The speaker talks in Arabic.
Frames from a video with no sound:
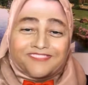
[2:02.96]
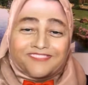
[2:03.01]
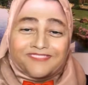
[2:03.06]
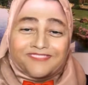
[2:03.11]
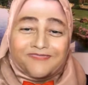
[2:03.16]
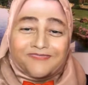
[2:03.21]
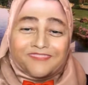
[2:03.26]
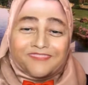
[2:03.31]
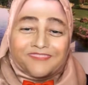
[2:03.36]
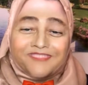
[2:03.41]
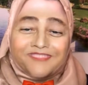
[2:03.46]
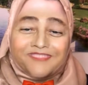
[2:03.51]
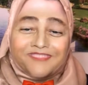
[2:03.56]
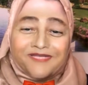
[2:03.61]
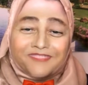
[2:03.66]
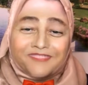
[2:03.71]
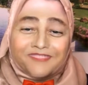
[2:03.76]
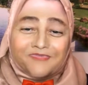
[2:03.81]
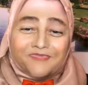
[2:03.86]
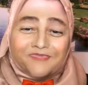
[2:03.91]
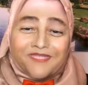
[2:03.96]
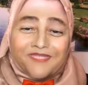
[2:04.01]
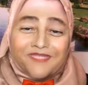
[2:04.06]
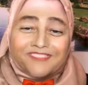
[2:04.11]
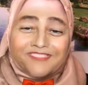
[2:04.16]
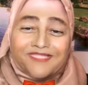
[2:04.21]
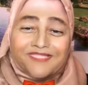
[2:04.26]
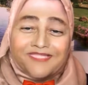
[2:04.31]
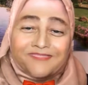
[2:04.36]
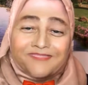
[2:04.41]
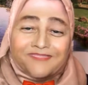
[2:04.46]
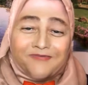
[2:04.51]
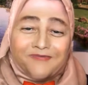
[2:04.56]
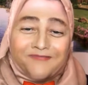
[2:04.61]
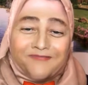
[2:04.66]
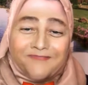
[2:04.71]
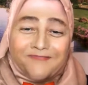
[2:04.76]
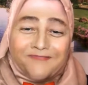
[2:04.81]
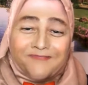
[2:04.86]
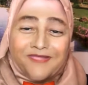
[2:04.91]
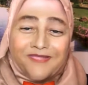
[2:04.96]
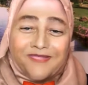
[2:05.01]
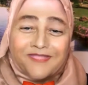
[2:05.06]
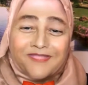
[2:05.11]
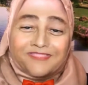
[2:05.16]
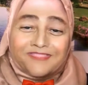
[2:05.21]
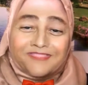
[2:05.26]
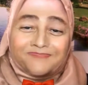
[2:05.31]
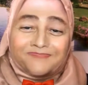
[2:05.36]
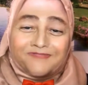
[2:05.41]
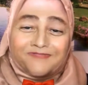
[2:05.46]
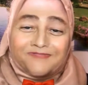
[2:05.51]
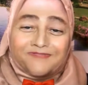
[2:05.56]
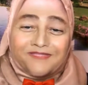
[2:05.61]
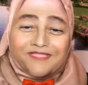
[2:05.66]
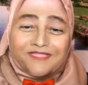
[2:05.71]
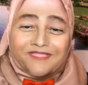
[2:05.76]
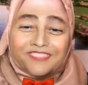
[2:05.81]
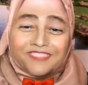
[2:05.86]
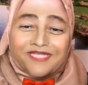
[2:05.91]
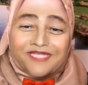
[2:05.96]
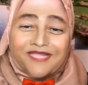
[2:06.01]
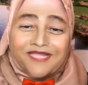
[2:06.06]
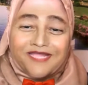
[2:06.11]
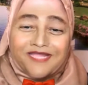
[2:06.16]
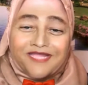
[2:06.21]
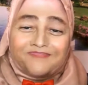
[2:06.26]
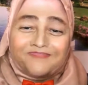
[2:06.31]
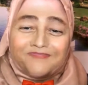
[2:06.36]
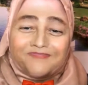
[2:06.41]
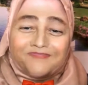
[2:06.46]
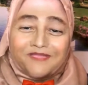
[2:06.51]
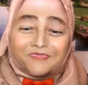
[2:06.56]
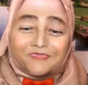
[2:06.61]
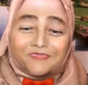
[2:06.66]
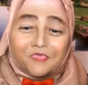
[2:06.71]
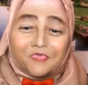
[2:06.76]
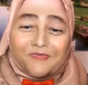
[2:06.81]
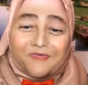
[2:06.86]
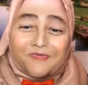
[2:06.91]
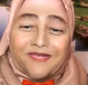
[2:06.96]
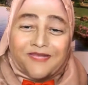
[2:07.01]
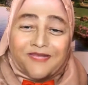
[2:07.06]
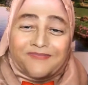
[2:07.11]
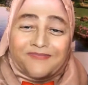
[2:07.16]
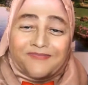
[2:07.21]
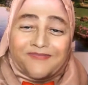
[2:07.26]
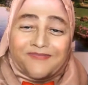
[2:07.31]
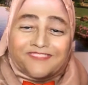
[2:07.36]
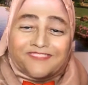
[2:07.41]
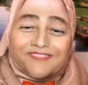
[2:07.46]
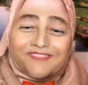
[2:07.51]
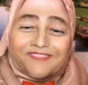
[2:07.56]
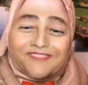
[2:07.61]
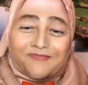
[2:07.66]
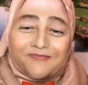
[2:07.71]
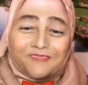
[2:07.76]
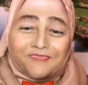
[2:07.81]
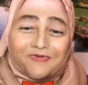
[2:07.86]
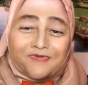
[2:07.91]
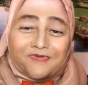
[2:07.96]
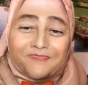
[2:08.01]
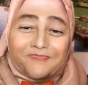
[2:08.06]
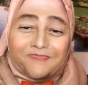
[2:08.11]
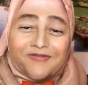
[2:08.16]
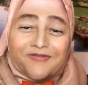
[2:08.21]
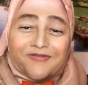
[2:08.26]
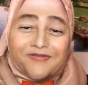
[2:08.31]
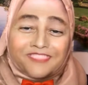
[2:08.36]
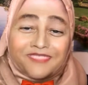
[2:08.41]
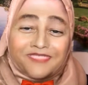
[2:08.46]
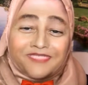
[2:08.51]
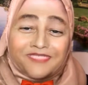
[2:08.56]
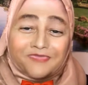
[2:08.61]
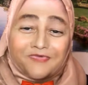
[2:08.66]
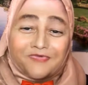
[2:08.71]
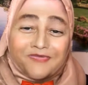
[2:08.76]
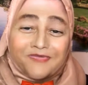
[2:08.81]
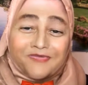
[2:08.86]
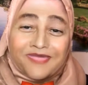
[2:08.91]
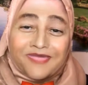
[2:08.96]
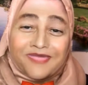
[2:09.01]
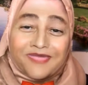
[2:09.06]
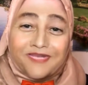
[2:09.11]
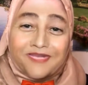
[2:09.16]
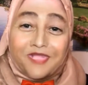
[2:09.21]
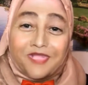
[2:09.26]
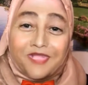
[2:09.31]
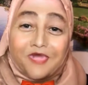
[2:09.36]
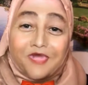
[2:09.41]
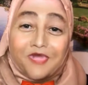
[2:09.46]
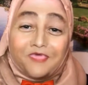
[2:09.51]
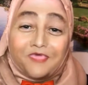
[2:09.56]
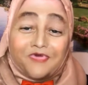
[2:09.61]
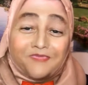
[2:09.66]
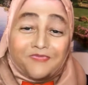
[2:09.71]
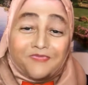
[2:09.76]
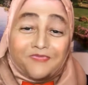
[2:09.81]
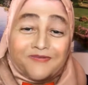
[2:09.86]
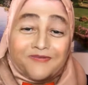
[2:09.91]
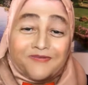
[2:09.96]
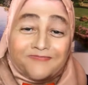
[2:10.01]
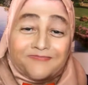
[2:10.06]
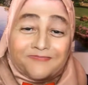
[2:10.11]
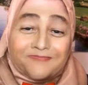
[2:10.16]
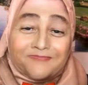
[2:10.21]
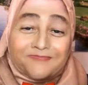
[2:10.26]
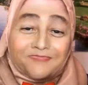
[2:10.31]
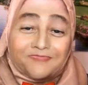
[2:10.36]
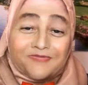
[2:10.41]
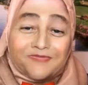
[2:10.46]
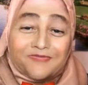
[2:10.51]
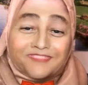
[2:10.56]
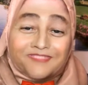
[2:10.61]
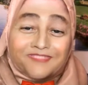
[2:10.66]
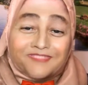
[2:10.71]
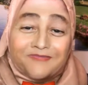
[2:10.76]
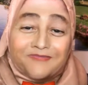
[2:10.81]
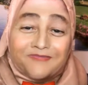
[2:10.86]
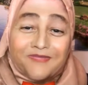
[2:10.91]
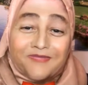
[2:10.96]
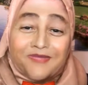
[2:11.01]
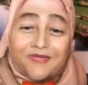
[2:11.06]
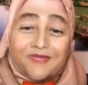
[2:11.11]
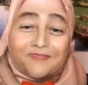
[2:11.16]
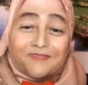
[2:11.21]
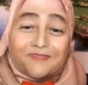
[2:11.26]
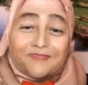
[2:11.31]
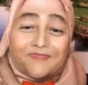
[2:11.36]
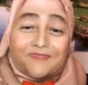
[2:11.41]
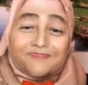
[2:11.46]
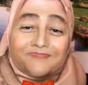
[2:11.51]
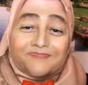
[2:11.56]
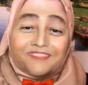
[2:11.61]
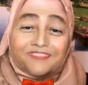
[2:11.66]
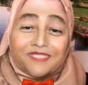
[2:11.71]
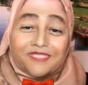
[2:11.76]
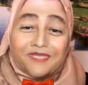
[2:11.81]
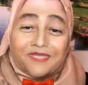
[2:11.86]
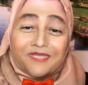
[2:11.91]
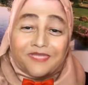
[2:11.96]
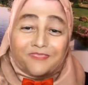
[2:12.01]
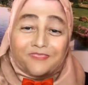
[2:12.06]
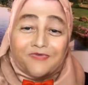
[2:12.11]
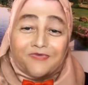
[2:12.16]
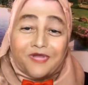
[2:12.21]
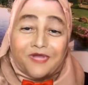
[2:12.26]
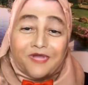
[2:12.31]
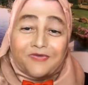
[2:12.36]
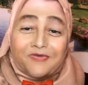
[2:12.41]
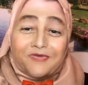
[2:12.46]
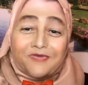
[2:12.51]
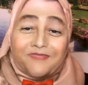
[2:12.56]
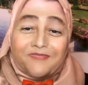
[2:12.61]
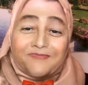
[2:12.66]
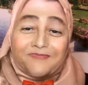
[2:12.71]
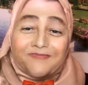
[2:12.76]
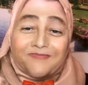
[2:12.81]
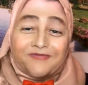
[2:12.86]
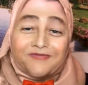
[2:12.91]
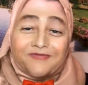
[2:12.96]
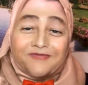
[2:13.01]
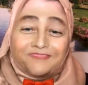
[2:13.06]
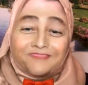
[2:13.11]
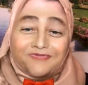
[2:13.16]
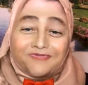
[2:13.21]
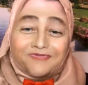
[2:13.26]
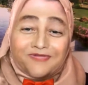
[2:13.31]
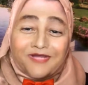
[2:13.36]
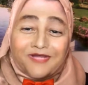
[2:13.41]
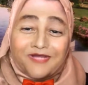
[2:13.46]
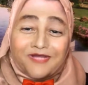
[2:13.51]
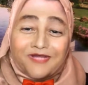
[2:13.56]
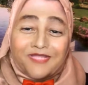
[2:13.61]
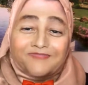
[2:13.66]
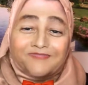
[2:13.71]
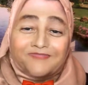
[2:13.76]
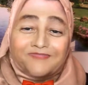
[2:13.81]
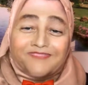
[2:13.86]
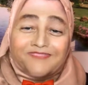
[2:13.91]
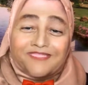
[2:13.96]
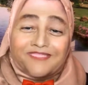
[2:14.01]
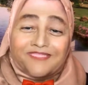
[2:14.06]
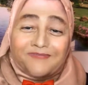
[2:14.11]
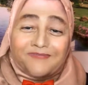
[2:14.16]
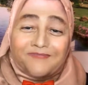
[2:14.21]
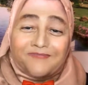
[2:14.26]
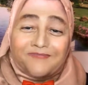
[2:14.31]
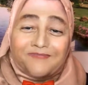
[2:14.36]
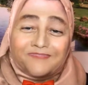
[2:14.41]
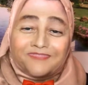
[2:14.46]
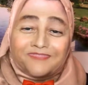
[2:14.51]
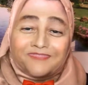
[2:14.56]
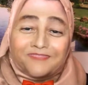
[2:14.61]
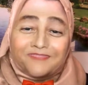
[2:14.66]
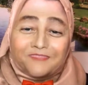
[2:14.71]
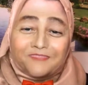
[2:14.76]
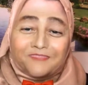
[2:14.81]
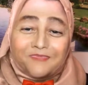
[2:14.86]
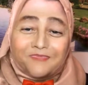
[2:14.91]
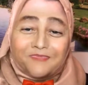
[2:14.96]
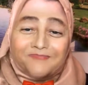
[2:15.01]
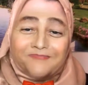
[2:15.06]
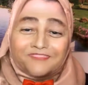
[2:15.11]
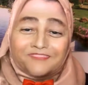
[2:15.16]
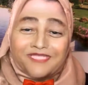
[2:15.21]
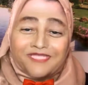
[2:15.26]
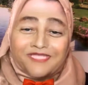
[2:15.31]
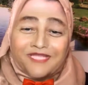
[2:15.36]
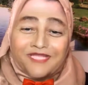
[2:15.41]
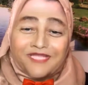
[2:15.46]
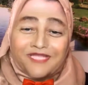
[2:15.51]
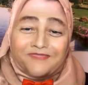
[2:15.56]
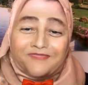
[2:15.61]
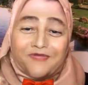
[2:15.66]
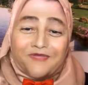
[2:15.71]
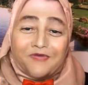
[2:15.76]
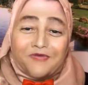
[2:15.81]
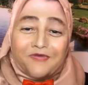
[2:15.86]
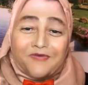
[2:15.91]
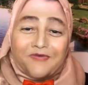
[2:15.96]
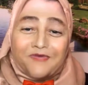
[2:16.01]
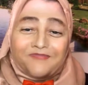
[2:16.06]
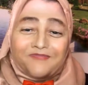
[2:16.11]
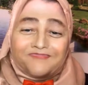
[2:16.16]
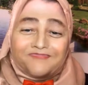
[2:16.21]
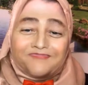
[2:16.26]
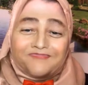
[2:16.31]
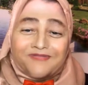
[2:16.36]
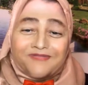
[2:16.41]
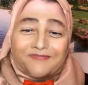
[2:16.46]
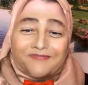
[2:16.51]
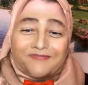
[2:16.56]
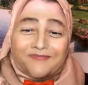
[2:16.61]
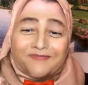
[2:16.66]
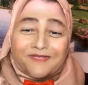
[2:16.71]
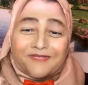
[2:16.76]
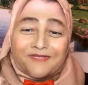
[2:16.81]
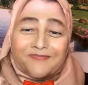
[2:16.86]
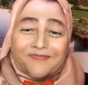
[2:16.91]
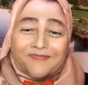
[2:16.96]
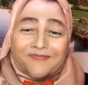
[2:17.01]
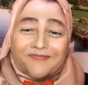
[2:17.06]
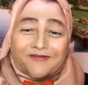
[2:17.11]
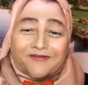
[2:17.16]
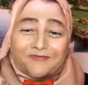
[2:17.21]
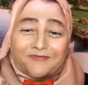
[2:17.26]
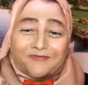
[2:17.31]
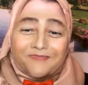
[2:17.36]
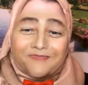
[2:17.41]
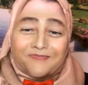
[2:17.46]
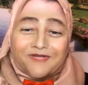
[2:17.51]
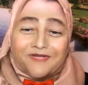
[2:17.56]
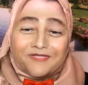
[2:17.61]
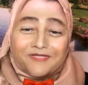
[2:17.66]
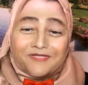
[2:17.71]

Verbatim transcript: دوت يعني قصده على سيدنا محمد انت بتتغطى عشان خايف ما تخافش وقوم علم الناس يعبدوا ربنا عشان يدخلوا الجنه وقول لهم اللي بيعبدوا الاصنام ربنا مش هيحبه وهيبقى مكانه في النار سيدنا محمد اطمن وبقى مش خايف وعرف ان النبي اللي ربنا خ...